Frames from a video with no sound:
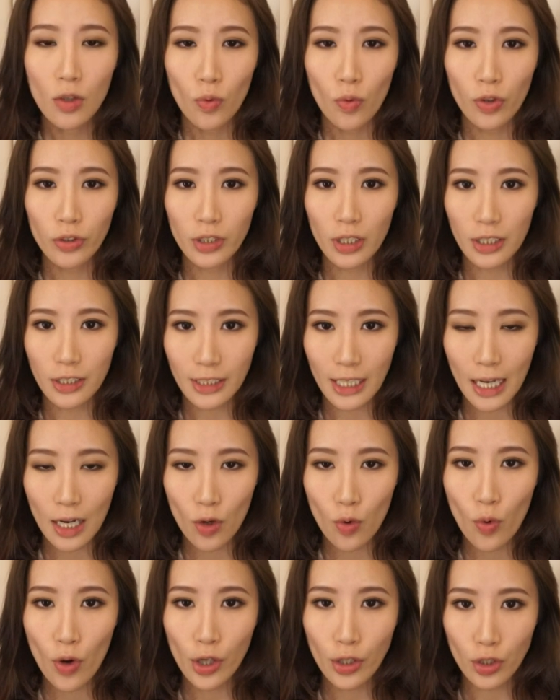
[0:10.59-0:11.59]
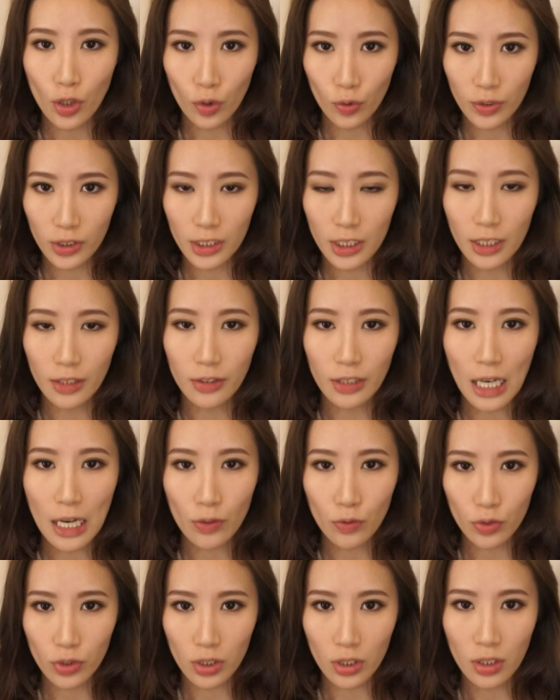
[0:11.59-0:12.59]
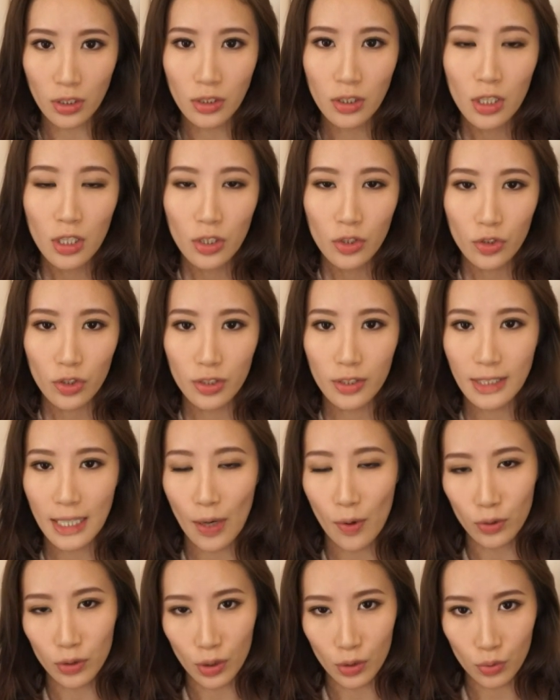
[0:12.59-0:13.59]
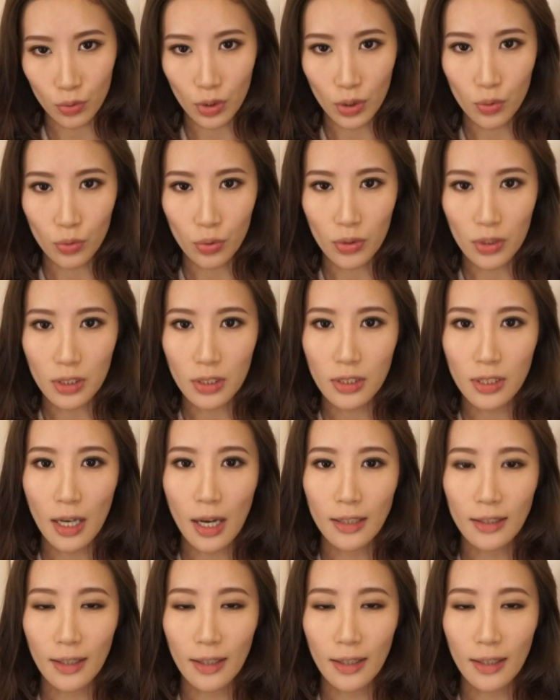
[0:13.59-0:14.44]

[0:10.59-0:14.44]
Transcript: 我等一下会由浅到深试在我的嘴唇上，